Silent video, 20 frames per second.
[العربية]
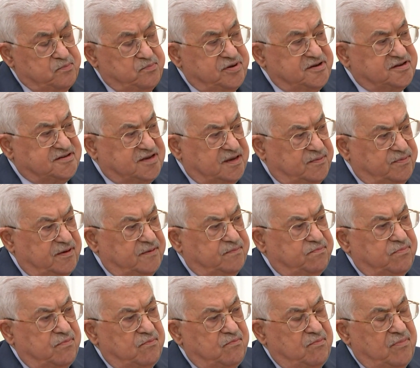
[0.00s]
بسبب
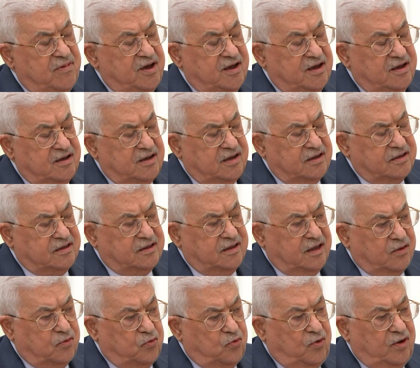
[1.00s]
ما
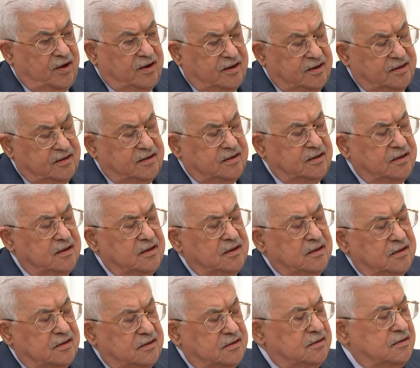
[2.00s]
أطلقوا عليه
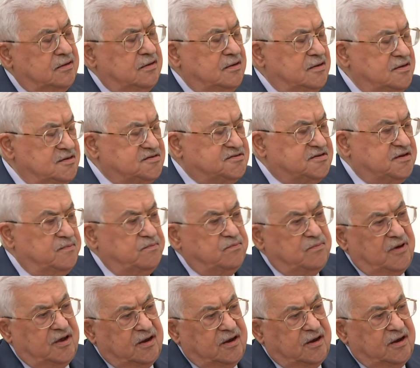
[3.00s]
آه، اسم